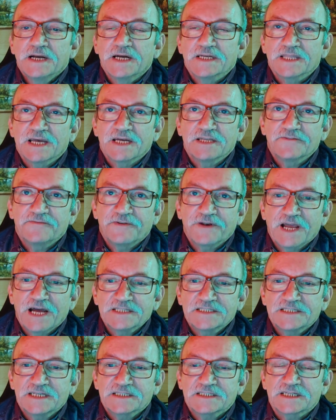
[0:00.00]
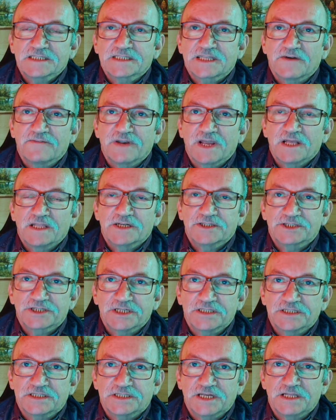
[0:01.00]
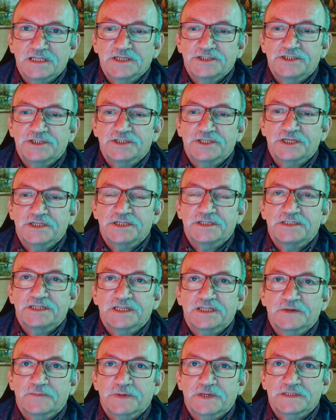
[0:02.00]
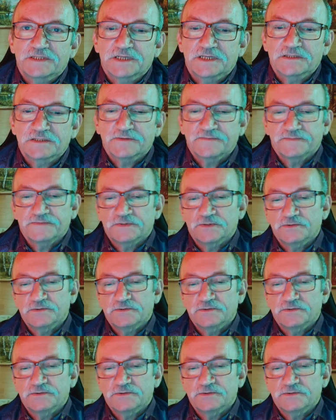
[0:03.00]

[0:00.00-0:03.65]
когда инфляция составляла 6,4%.